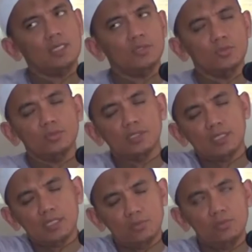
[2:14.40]
Jika
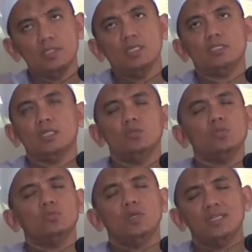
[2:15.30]
diturunkan ke dunia,
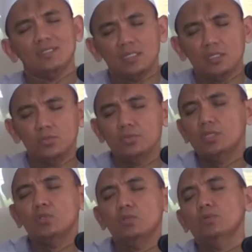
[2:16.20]
seluruh wanita di
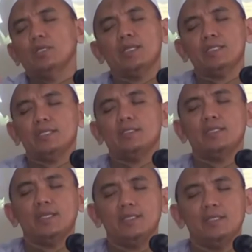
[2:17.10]
dunia dikumpulkan
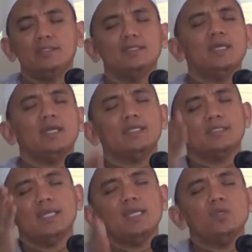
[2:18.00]
kecantikannya, tidak
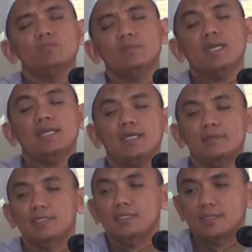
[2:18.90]
akan sanggup
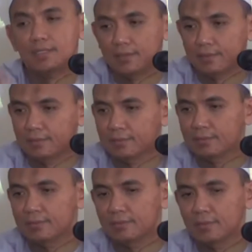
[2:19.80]
mengalahkan betisnya.
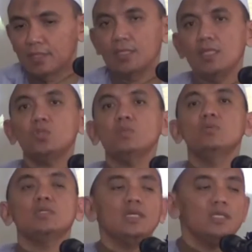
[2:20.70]

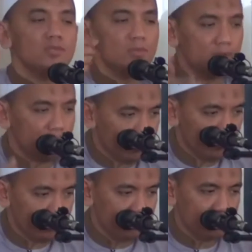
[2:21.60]
Itu buat ahli
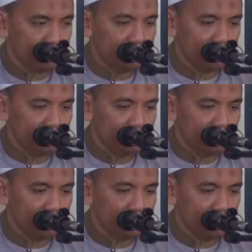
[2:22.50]
surga.